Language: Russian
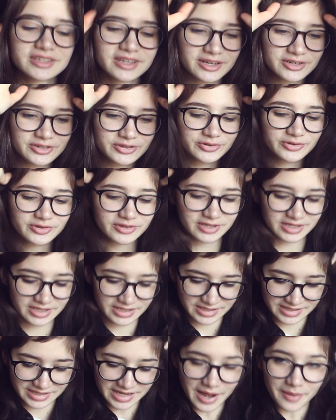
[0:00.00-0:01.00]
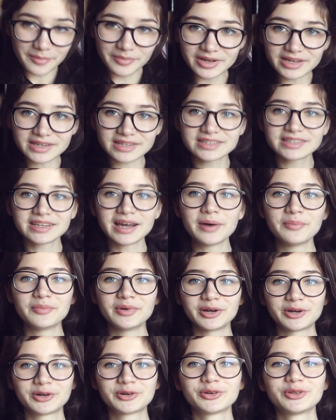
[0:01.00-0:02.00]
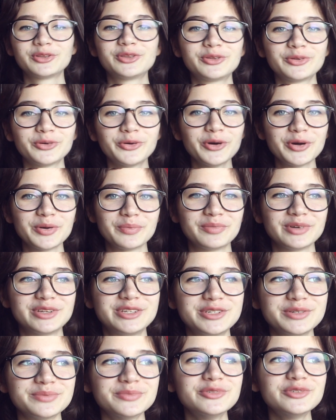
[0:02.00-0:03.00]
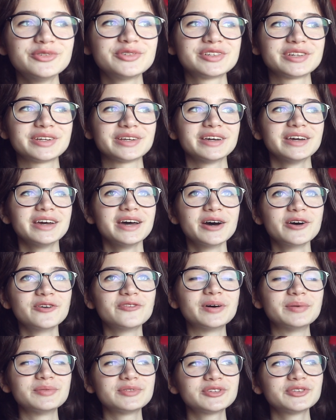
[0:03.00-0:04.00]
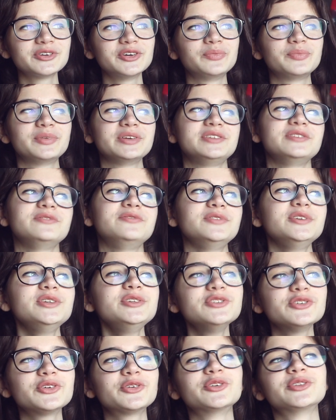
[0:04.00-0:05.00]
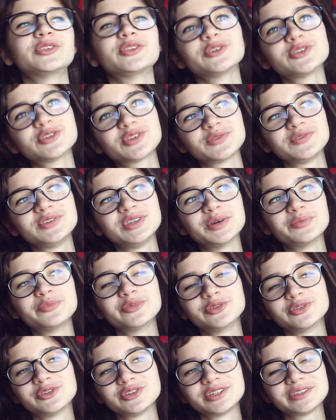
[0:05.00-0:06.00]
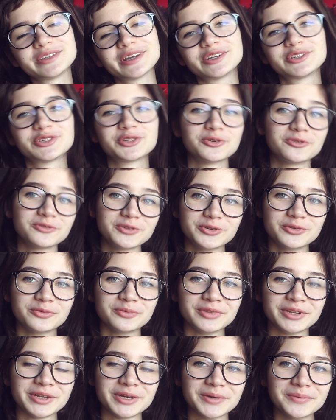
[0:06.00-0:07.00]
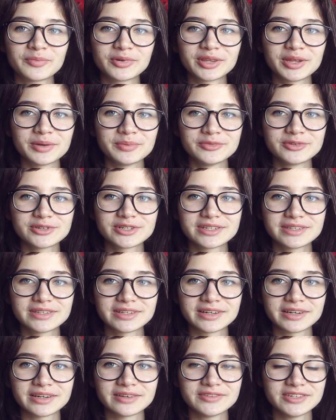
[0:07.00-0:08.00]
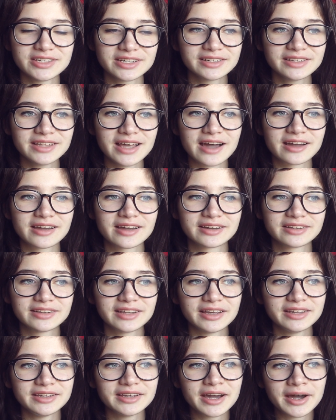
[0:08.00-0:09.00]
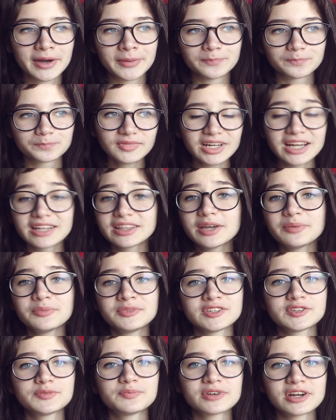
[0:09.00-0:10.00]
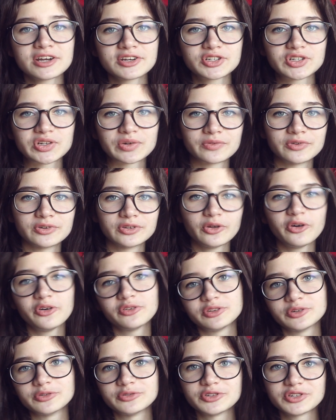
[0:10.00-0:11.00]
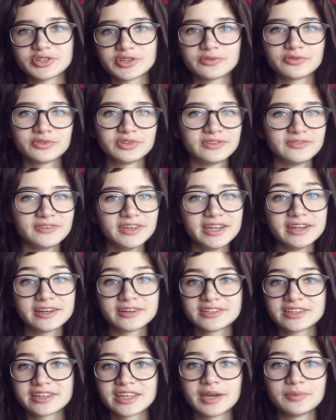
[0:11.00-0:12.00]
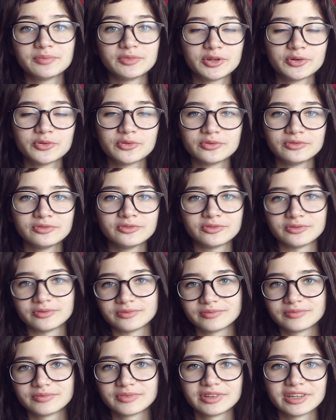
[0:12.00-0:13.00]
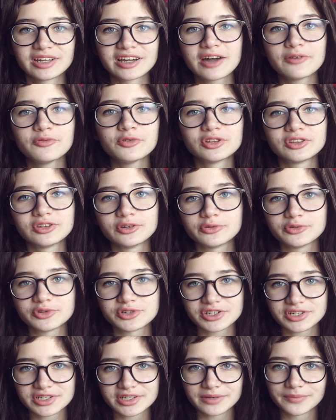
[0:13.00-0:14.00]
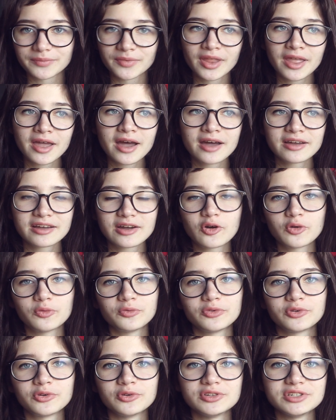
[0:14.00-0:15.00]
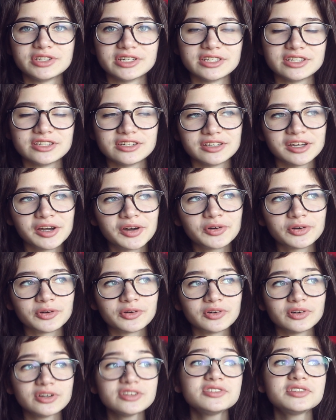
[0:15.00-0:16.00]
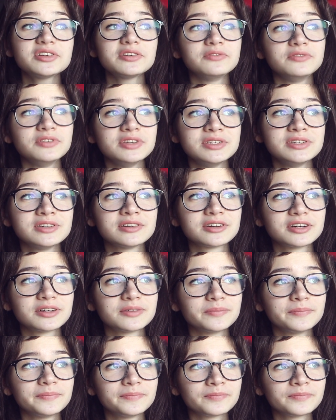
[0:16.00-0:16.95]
Скажу самое-самое крутое, почему же вам стоит пойти в физику, то, что все будут считать, что вы умные. Потому что всегда, когда я, когда меня спрашивают, о, ты учишься в универе, кем ты, ну, на кого ты учишься, в каком факультете, я говорю, астрофизик.